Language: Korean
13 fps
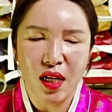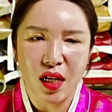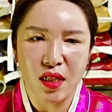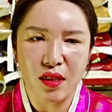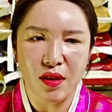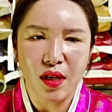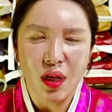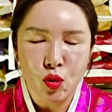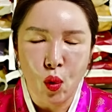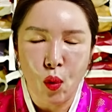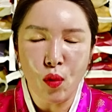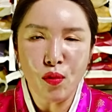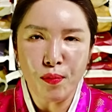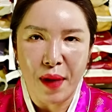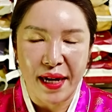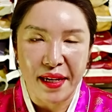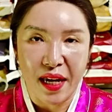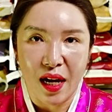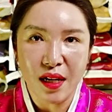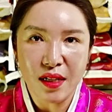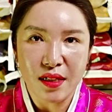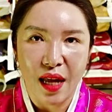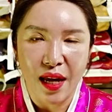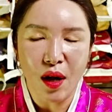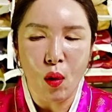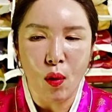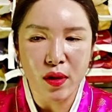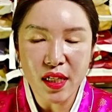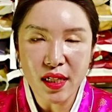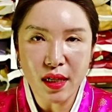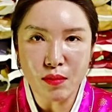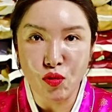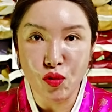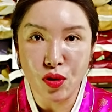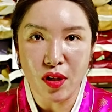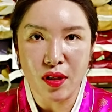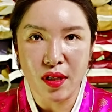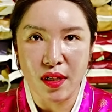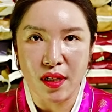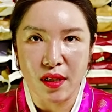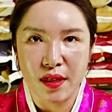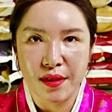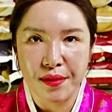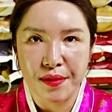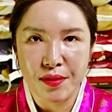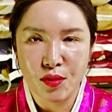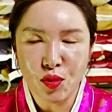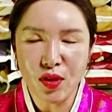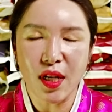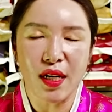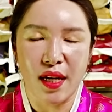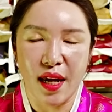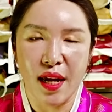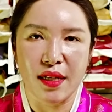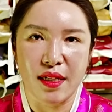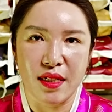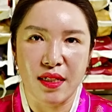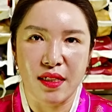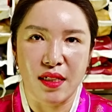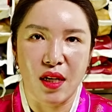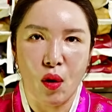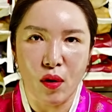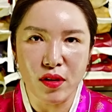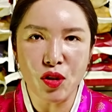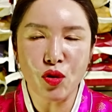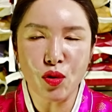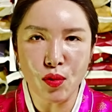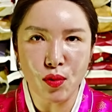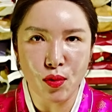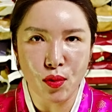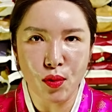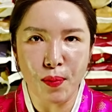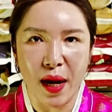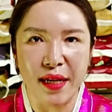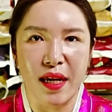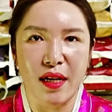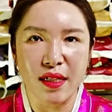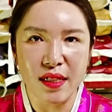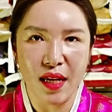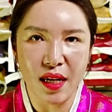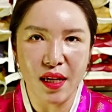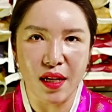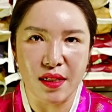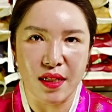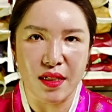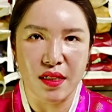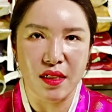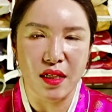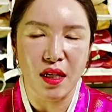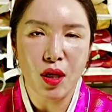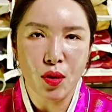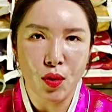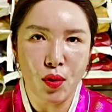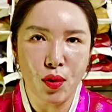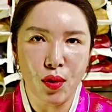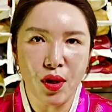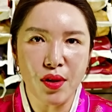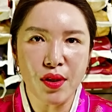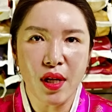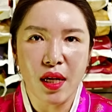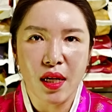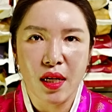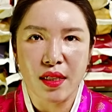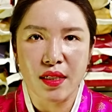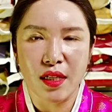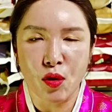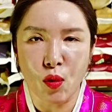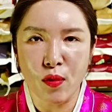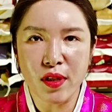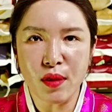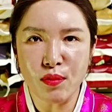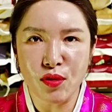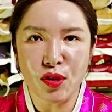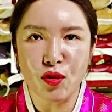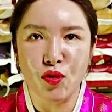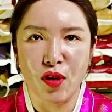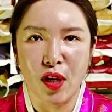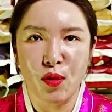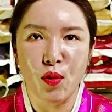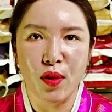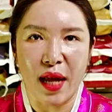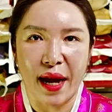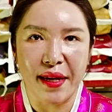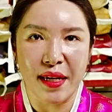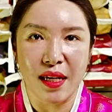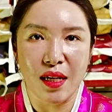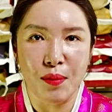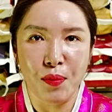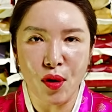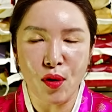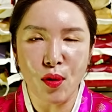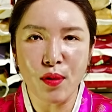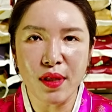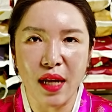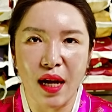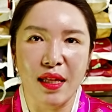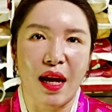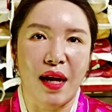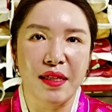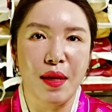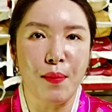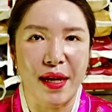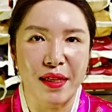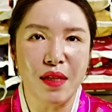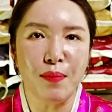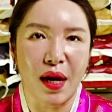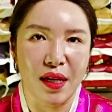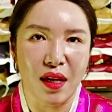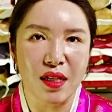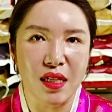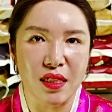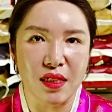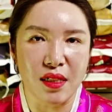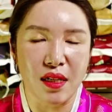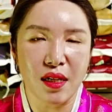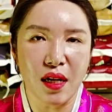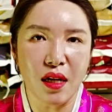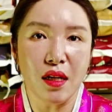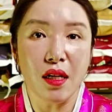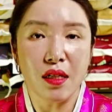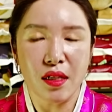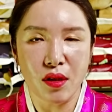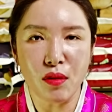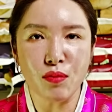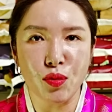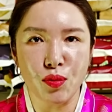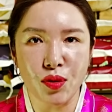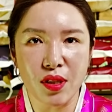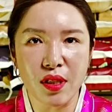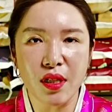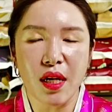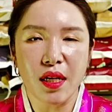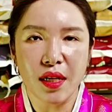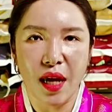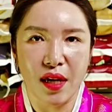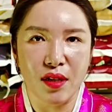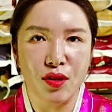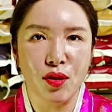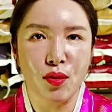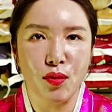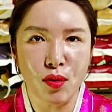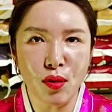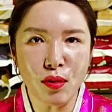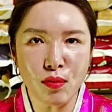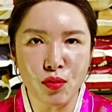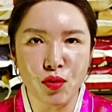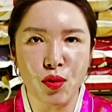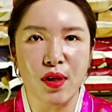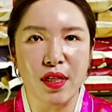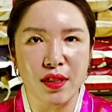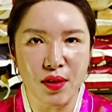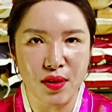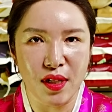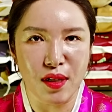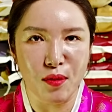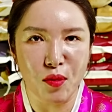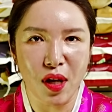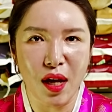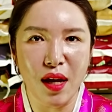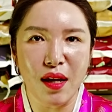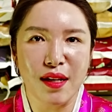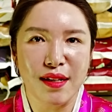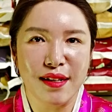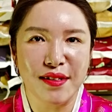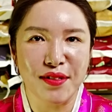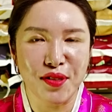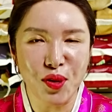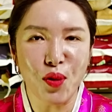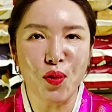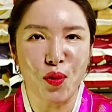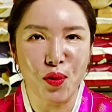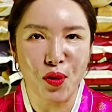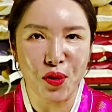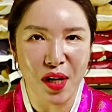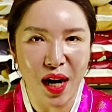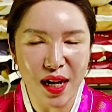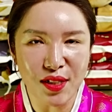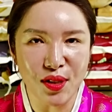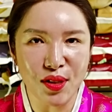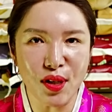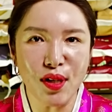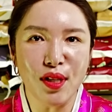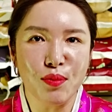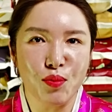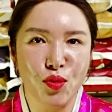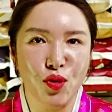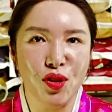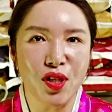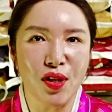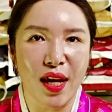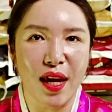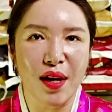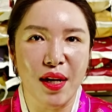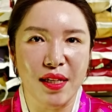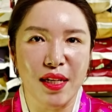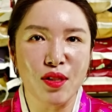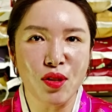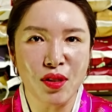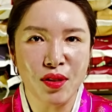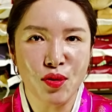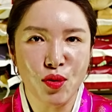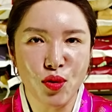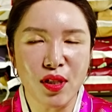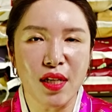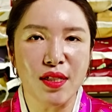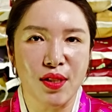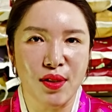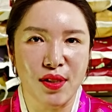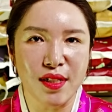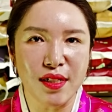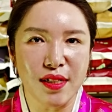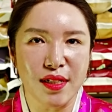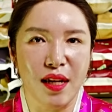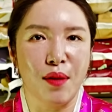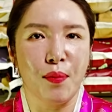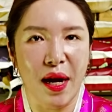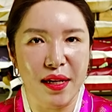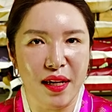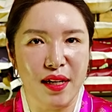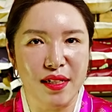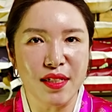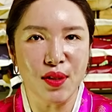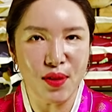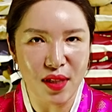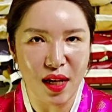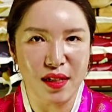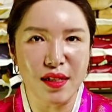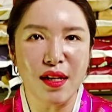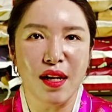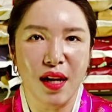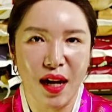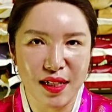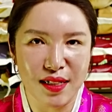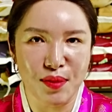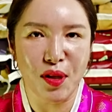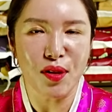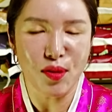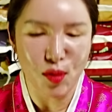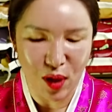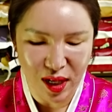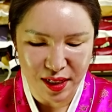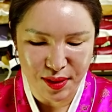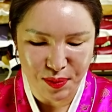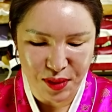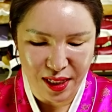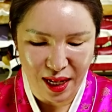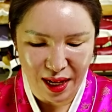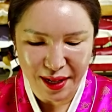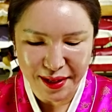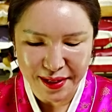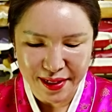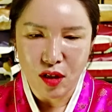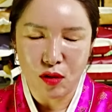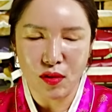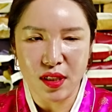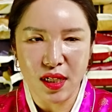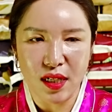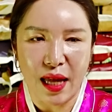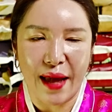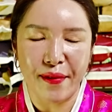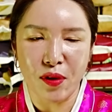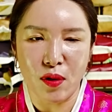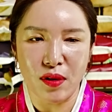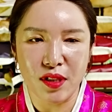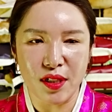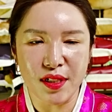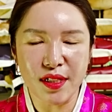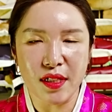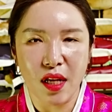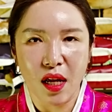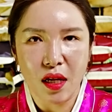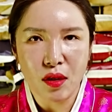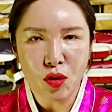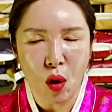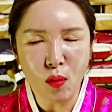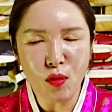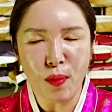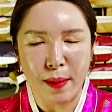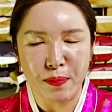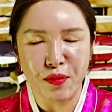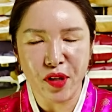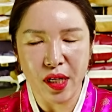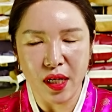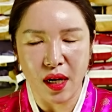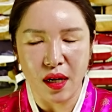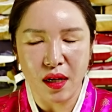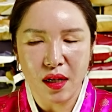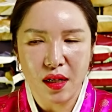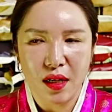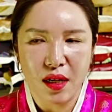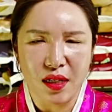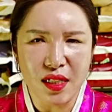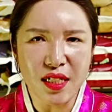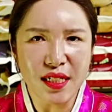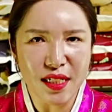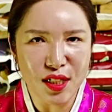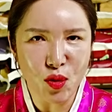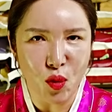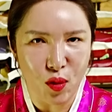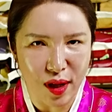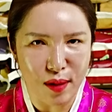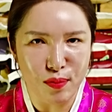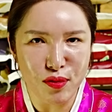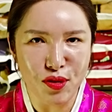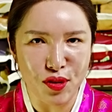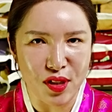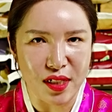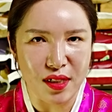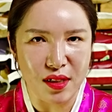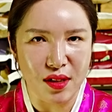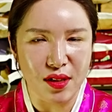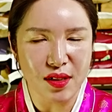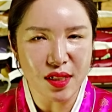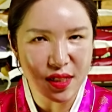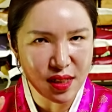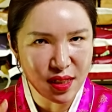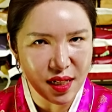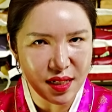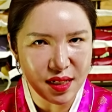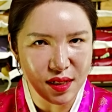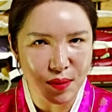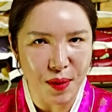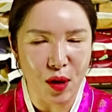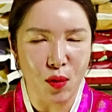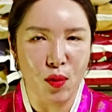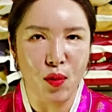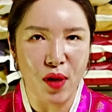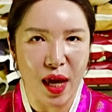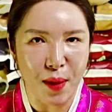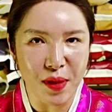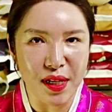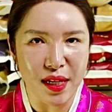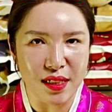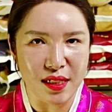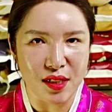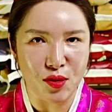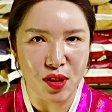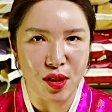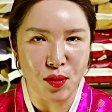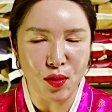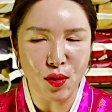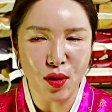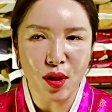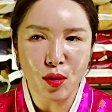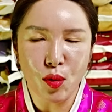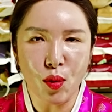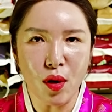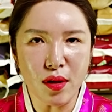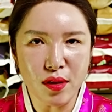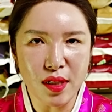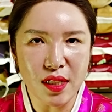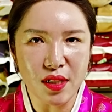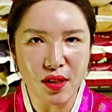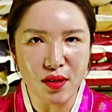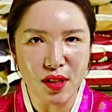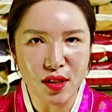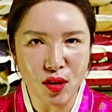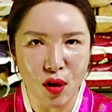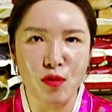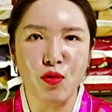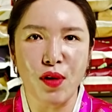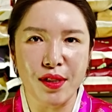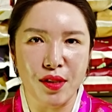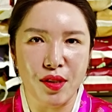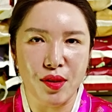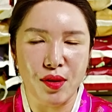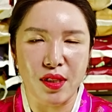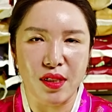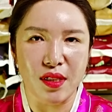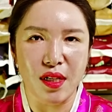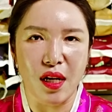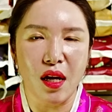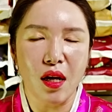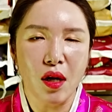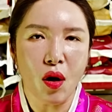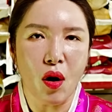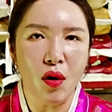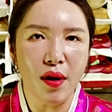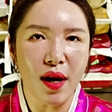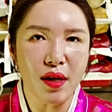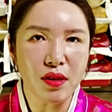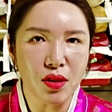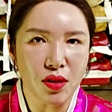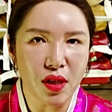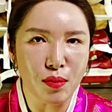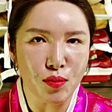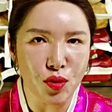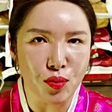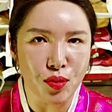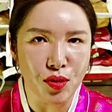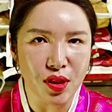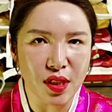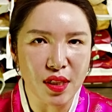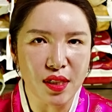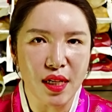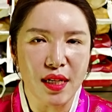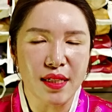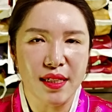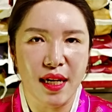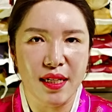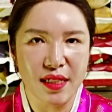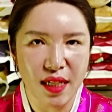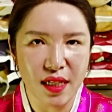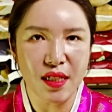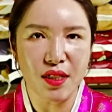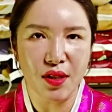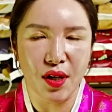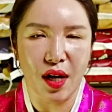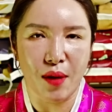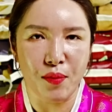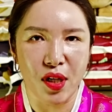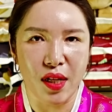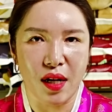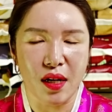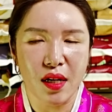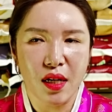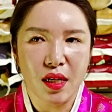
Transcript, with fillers: 그래서 좋은 방향, 내가 어디다 문서를 투자를 해야 될지 어느 쪽으로 방향을 택해야 될지 이런 건 이제 용띠분들 중에도 나이별로 다 나한테 맞는 방향이 있으니까 그런 부분은 개인적으로 무속인 선생님께 어, 의논 공론을 하셔서 문서에 관한 투자처를 예, 방향을 선택을 하시면 되겠습니다. 그리고 이제 단 걱정은 너무 바쁘니까 예, 일신이 고달플 수는 있어요. 스트레스를 받고 예민해질 수 있고 또 컨디션이 저조해질 수 있으니 건강적인 부분은 잘 챙기셔야 합니다.